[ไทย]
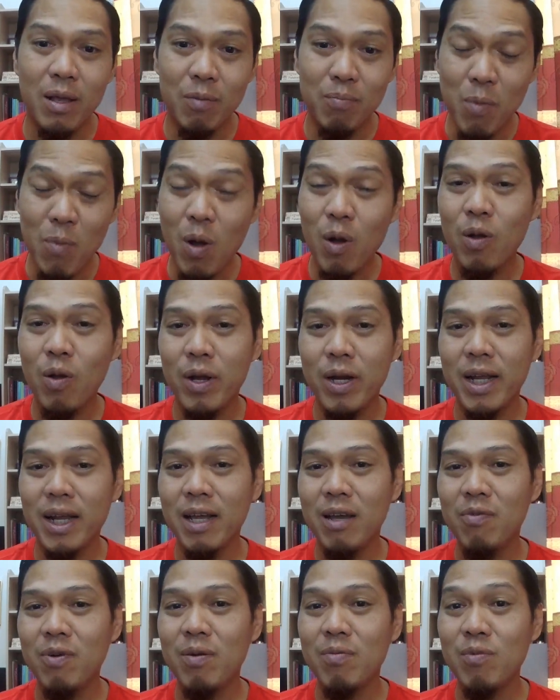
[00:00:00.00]
บอกก่อนนะค
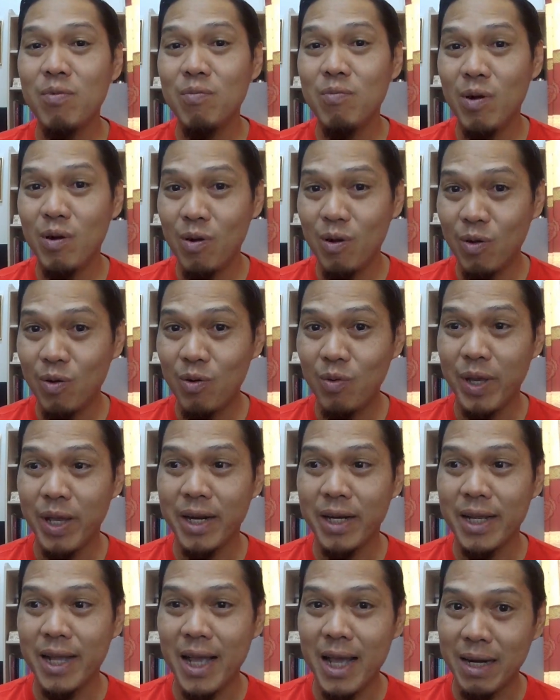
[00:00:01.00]
รับว่ามุมมองของครูเอ
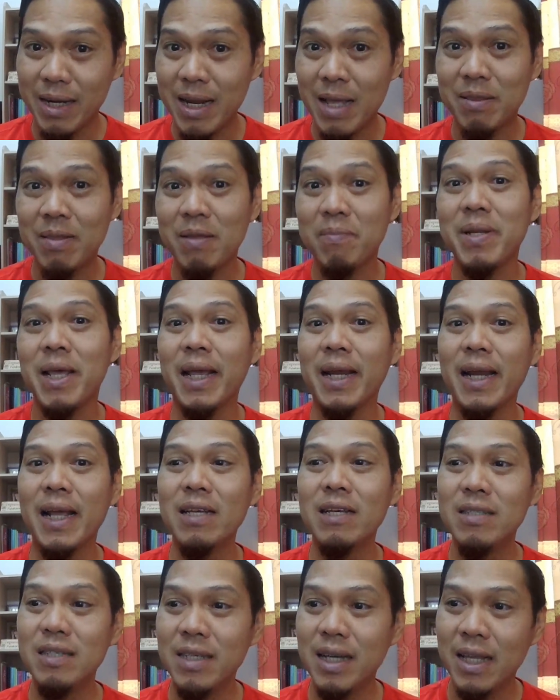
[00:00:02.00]
กเนี่ยอ่านตามตำแหน่งนะ
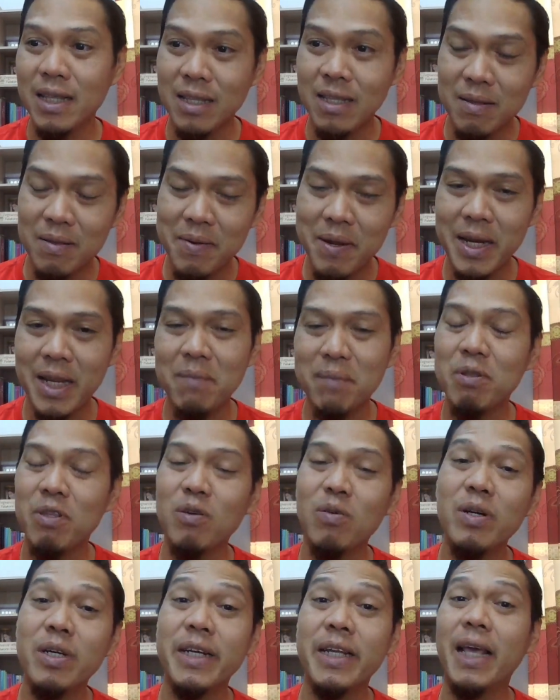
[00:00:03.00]
ซึ่งการตามตำแหน่งนี้มัน
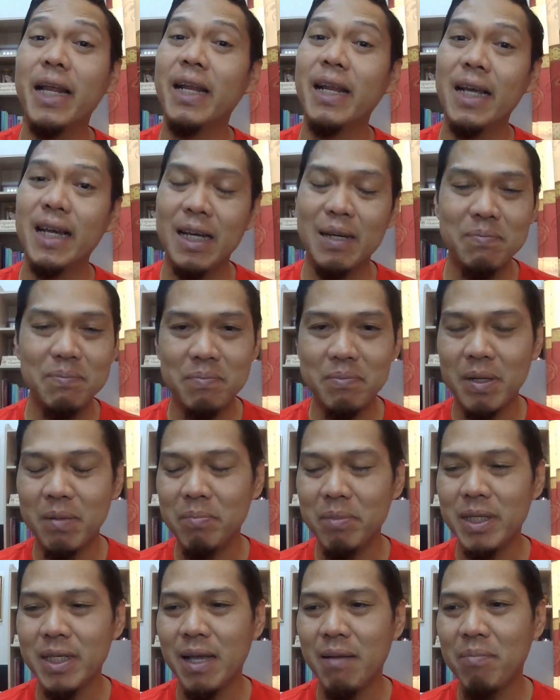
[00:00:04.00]
ต้องเรียนนะครับ มัน
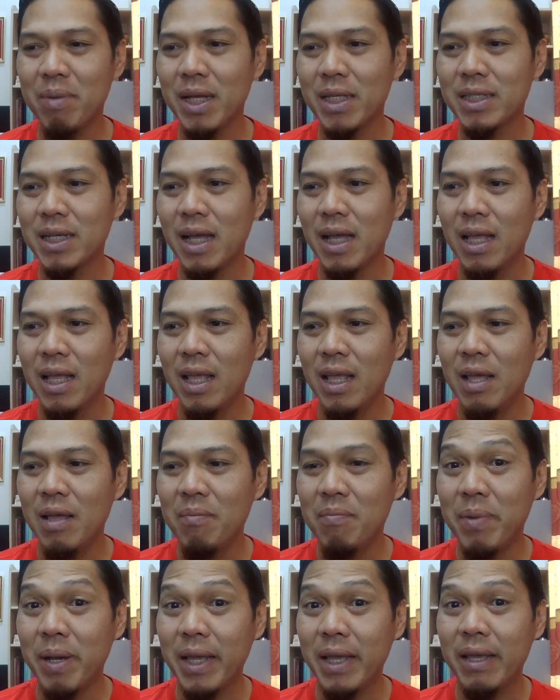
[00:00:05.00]
ไม่สามารถจะ
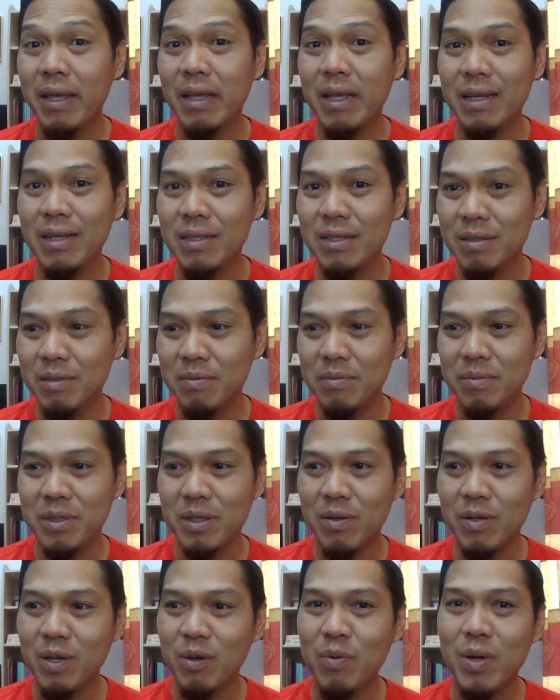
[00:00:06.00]
ไป
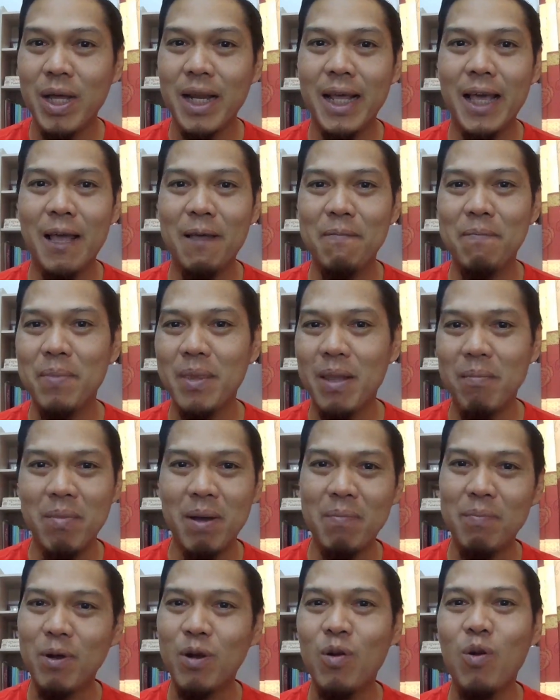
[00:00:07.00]
เขาเรียกว่าอะไรมา
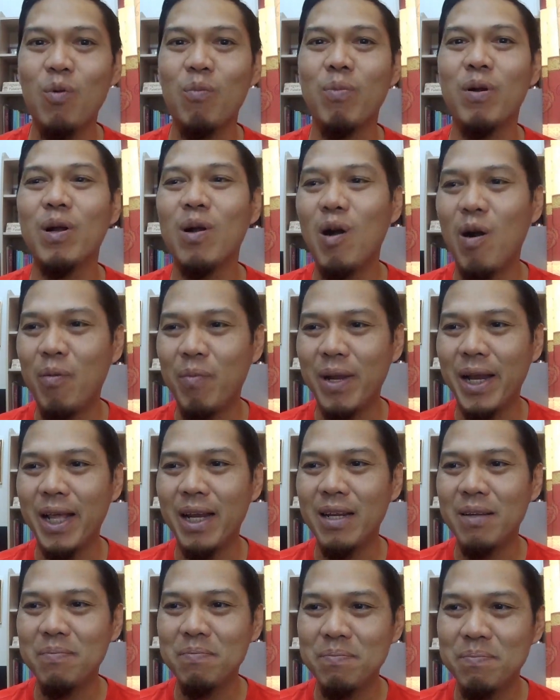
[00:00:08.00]
ประกบประกอบอะไร
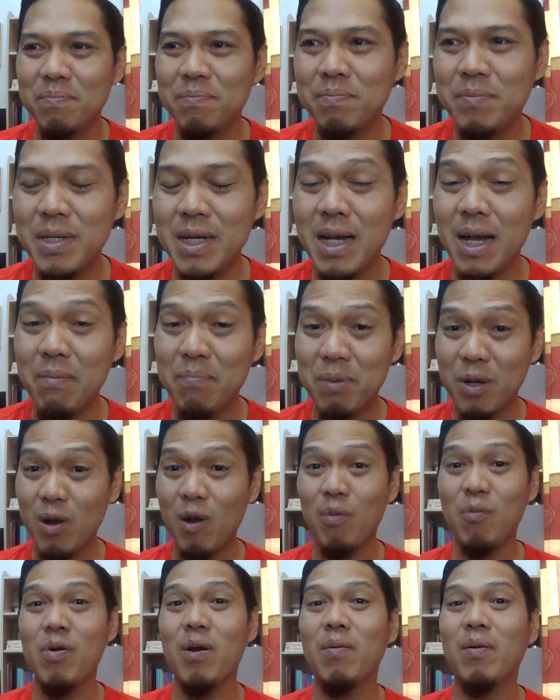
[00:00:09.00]
แล้วเพื่อประกอ
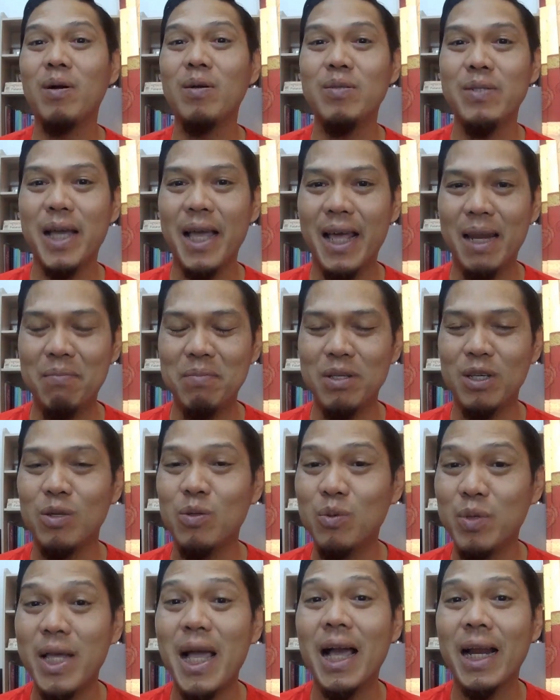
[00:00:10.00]
บความเข้าใจมันจะดู
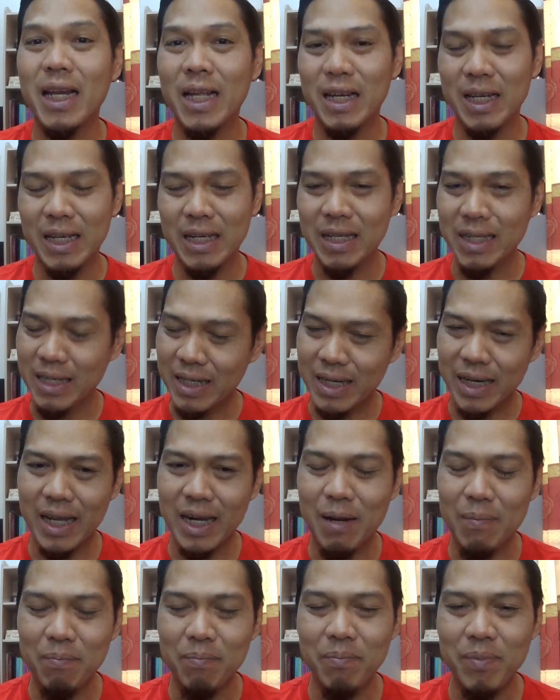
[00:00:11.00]
ยากนิดหนึ่งนะค
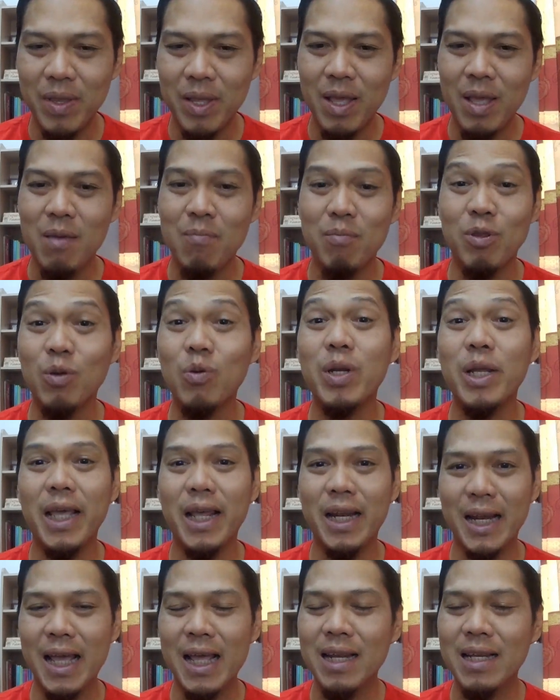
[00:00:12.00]
รับต้องเรีย
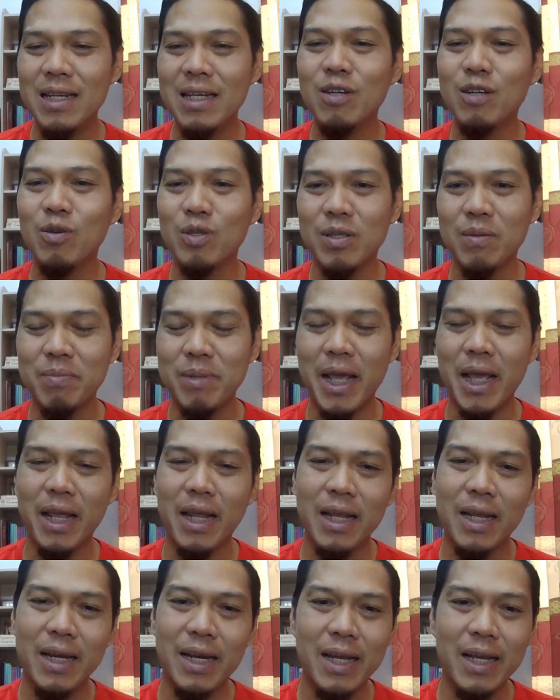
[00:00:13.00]
นนะเรื่องของตำแหน่ง
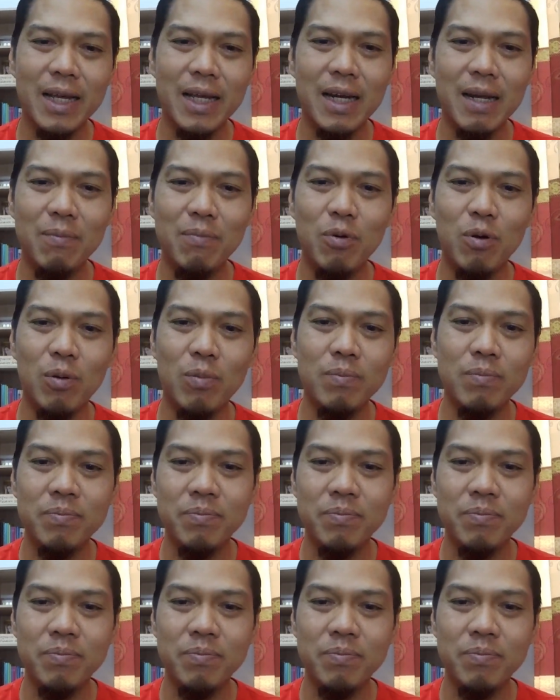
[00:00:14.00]
นะครับผม